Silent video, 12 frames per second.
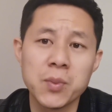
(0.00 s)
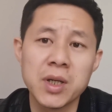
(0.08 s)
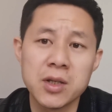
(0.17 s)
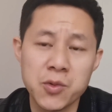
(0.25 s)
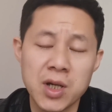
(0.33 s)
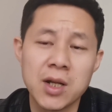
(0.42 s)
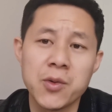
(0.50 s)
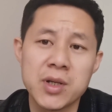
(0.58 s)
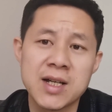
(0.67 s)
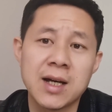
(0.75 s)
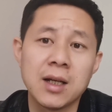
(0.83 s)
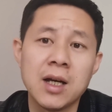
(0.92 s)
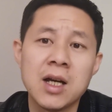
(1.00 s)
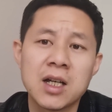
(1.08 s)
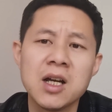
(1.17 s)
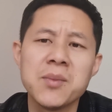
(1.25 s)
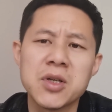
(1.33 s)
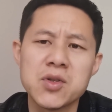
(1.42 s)
变得越来越差了，
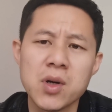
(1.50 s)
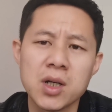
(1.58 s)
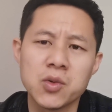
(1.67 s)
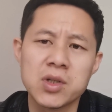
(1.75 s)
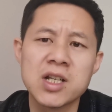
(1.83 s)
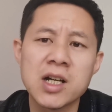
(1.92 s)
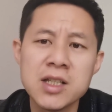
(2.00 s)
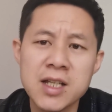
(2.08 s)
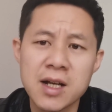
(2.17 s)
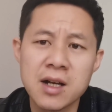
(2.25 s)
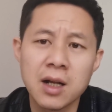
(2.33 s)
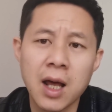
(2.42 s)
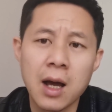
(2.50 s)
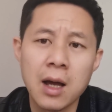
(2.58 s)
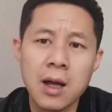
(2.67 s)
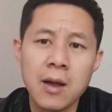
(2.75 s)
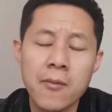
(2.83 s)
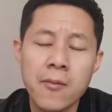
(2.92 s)
更别说很多成年人了。